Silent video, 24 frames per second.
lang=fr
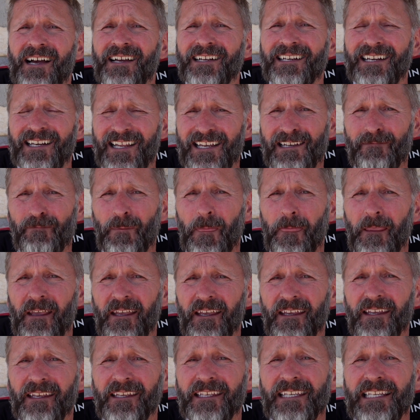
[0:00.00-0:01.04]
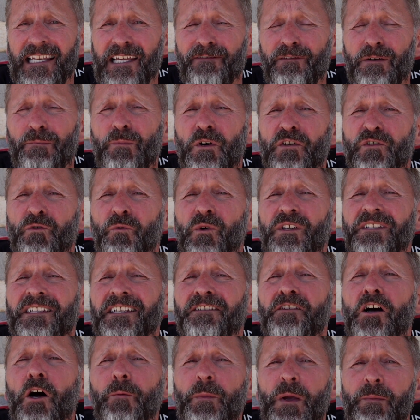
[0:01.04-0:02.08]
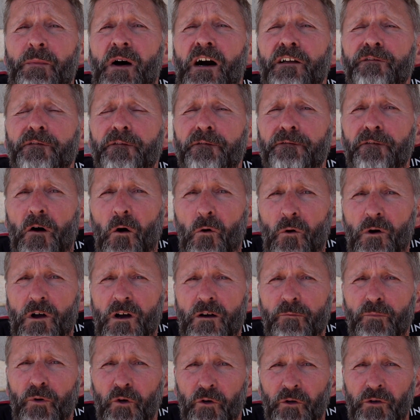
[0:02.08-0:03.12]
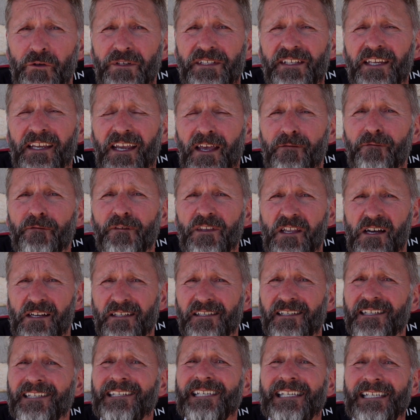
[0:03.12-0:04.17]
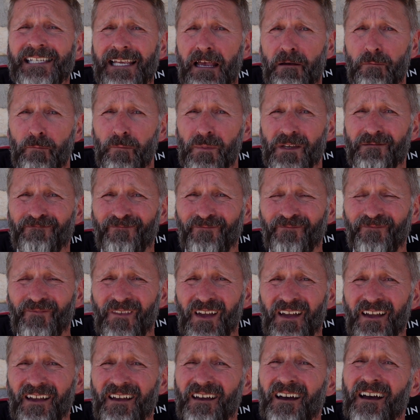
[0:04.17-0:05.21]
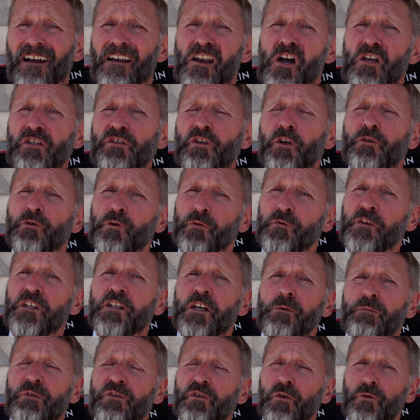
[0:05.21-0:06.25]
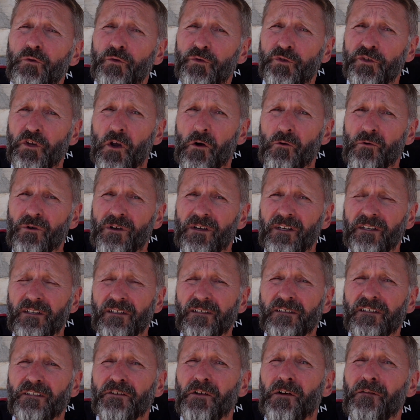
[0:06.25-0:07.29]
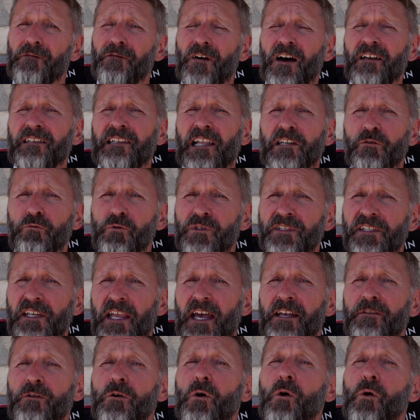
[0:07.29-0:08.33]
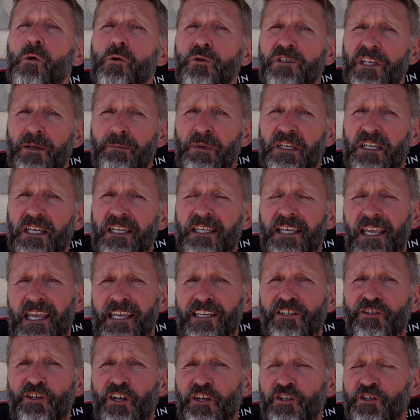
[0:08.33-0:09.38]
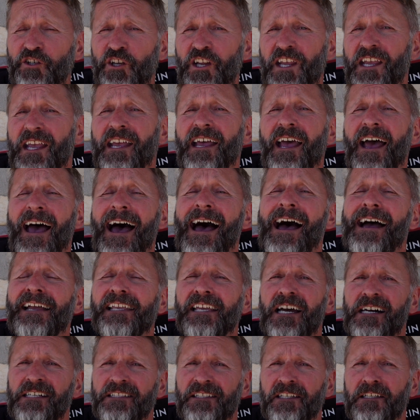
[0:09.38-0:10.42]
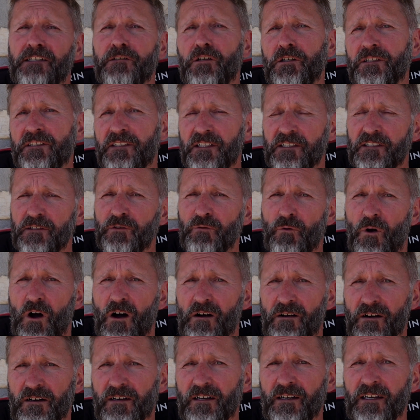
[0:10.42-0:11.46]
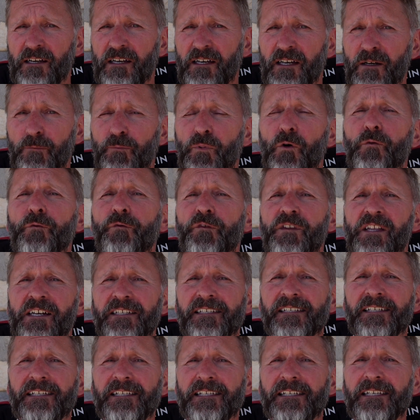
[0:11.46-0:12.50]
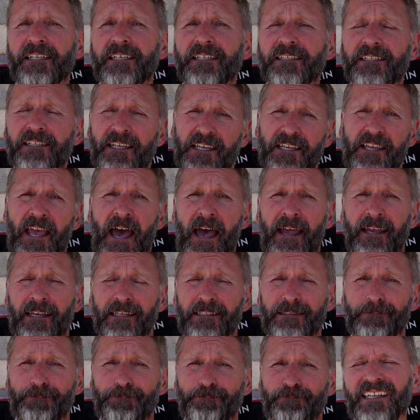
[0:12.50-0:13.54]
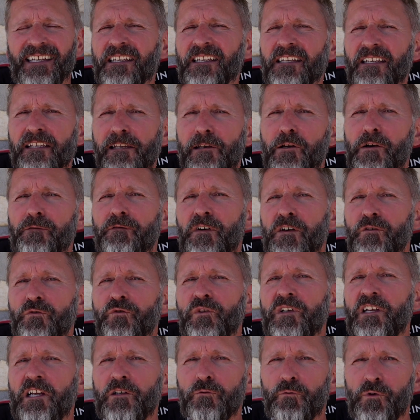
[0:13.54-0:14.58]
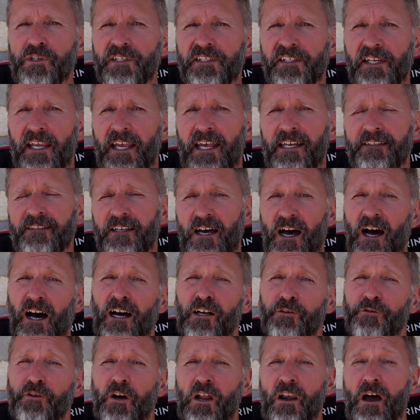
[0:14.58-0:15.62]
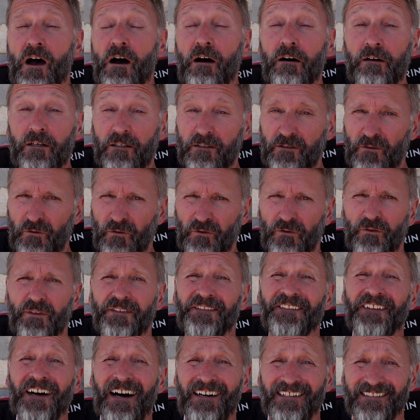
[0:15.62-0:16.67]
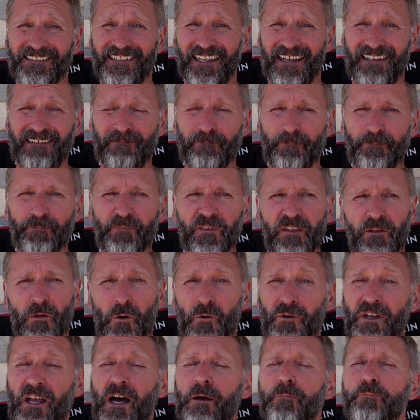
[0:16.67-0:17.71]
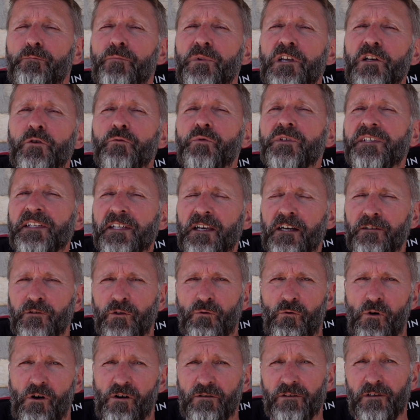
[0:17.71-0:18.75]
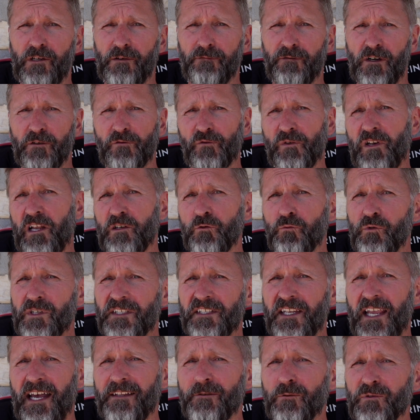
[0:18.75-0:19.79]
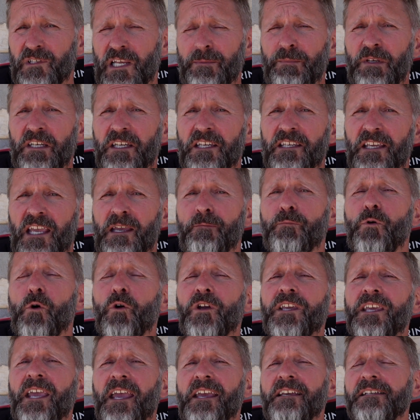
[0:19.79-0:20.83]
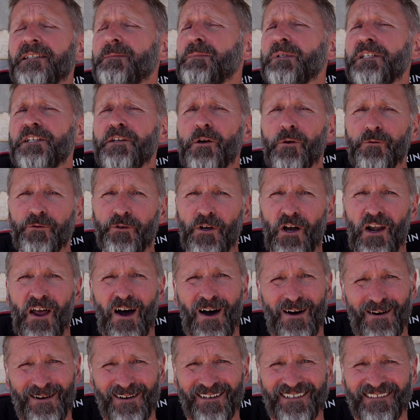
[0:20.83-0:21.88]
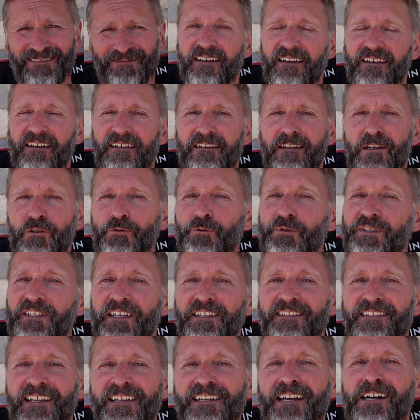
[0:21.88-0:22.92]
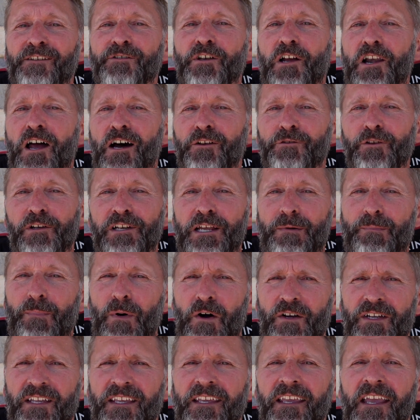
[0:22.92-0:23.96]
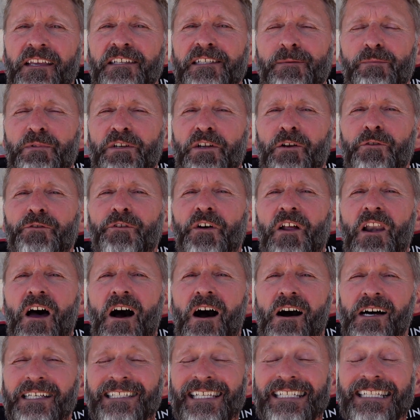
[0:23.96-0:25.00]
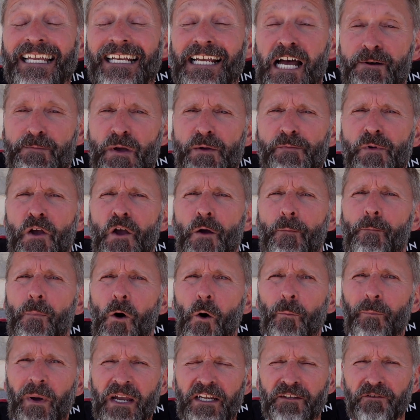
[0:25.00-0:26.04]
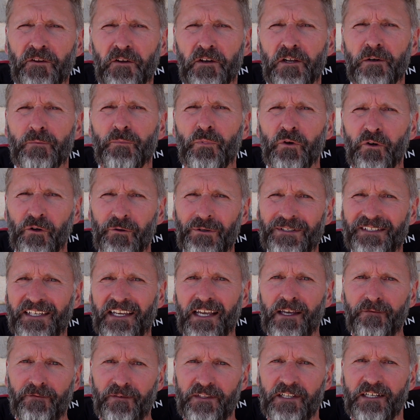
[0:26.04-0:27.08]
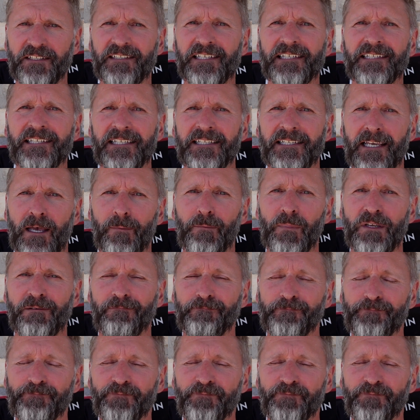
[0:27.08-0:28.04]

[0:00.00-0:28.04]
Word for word: Anglais et il avait besoin d'énormément de fonds pour réussir à financer ses armées. Alors, ce qu'il a trouvé comme solution, c'est de vendre la Louisiane aux Américains qui cherchaient à agrandir leur territoire pour financer ses guerres. Il a vendu la Louisiane en dollars d'antan. Donc, en 1803, il a vendu la Louisiane aux Américains pour 15 millions de dollars. Alors, je suis certain qu'en dollars de l'époque, 15 millions de dollars, c'était quand même un bon pactole pour réussir à financer ses armées.